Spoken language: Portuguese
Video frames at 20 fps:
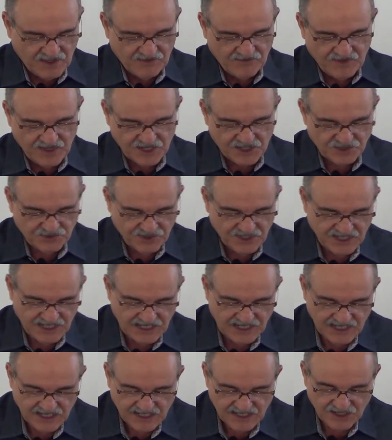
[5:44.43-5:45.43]
Vejam que
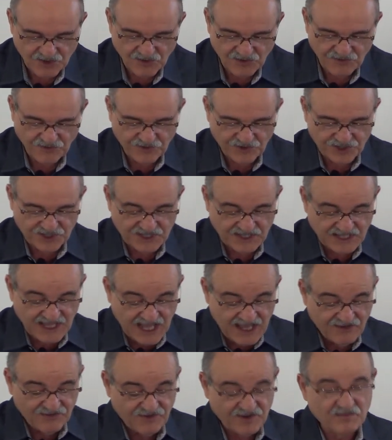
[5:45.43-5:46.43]
ele aqui,
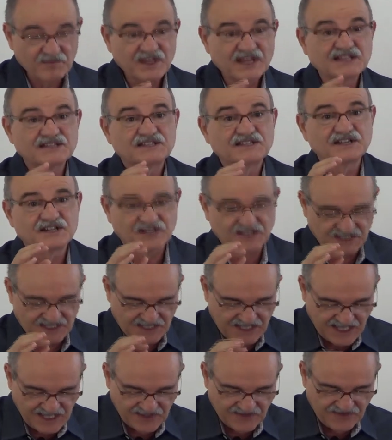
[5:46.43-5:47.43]
confortava-me a
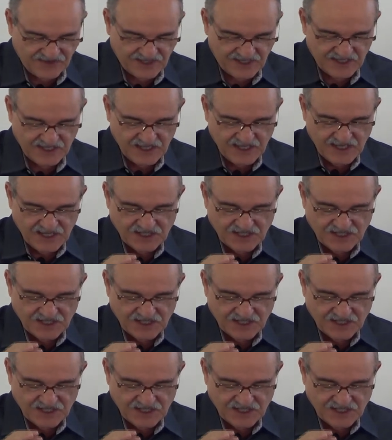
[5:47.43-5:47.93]
certeza